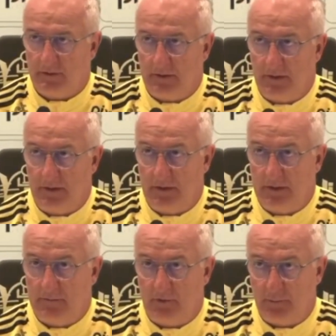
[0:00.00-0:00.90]

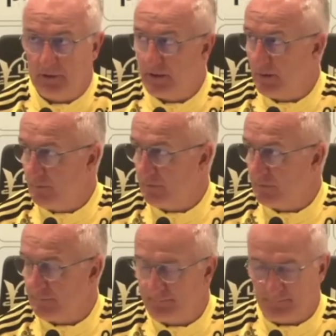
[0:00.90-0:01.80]
é, nós
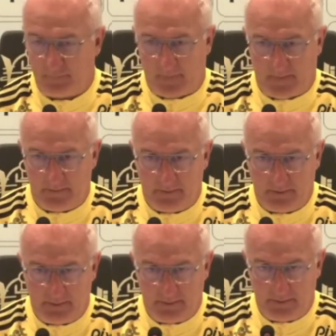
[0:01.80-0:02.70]
poderíamos
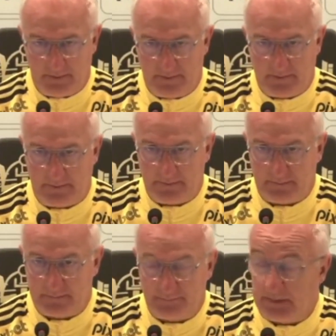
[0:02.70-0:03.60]

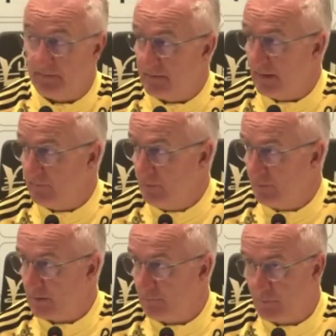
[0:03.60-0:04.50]
é, pensar de uma
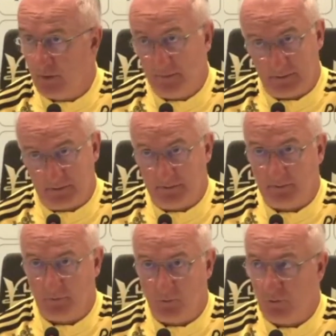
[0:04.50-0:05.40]
outra forma, eu
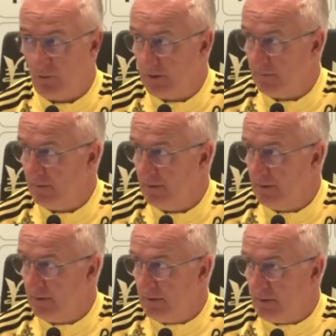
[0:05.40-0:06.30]
não concordo.
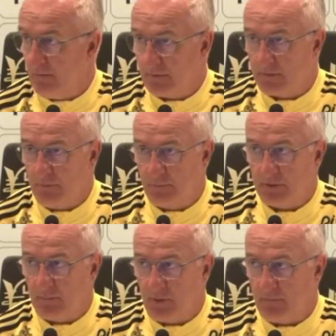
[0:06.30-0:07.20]
Eu acho que no
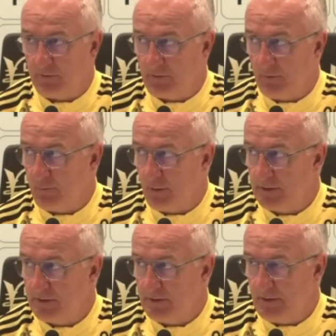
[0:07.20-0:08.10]
futebol você não
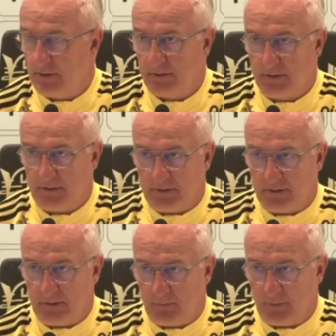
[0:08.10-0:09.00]
pode,
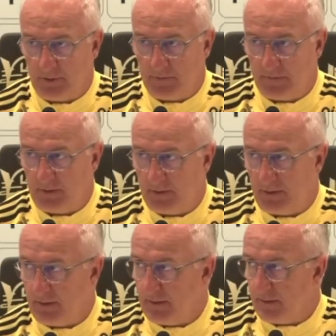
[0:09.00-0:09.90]
não pode
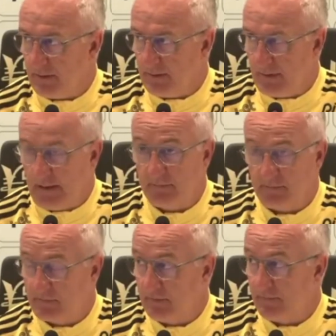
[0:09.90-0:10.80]
ter
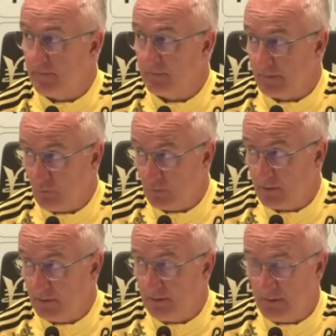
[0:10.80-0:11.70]
essa certeza
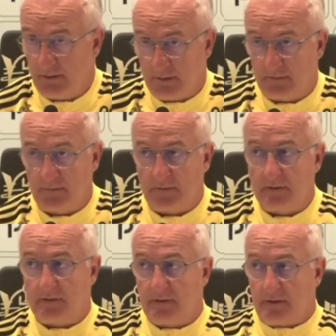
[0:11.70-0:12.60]
nunca. Você tem
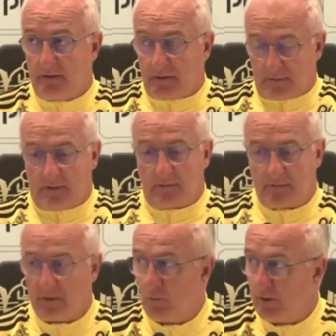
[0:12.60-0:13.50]
que ter a
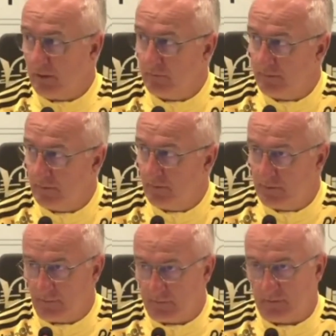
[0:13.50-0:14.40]
segurança do
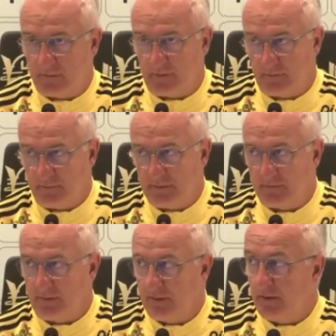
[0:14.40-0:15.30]
que você esteja
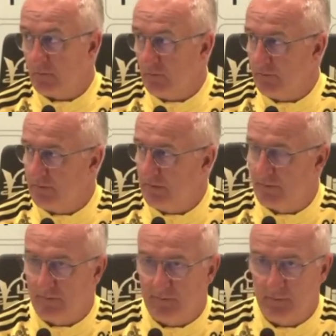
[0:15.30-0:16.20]
fazendo e a
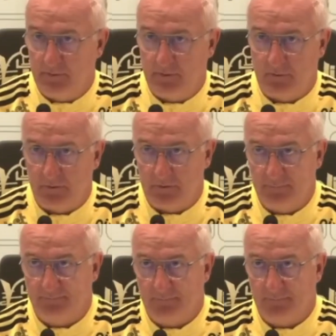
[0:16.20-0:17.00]
consciência acima de tudo.